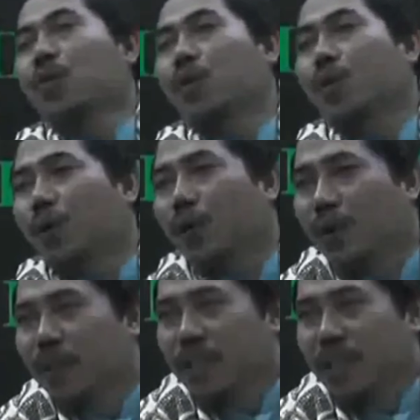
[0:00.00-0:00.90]
syukur.
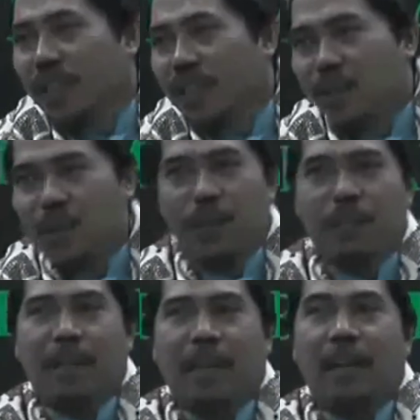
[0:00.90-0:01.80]

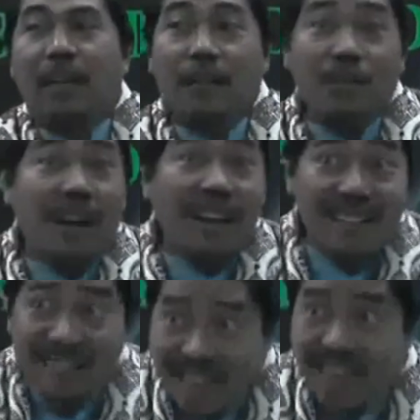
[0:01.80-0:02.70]
Judi menang. Ini kurang
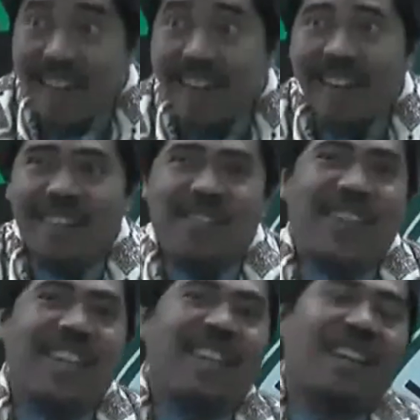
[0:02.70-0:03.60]
ajar yang kayak
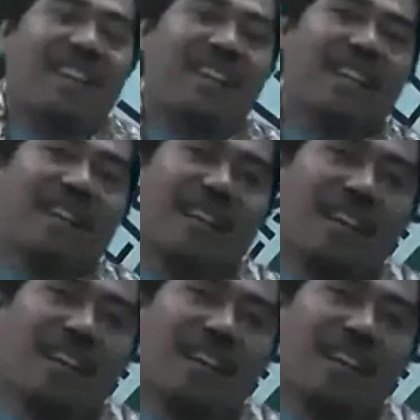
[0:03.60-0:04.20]
begini ini.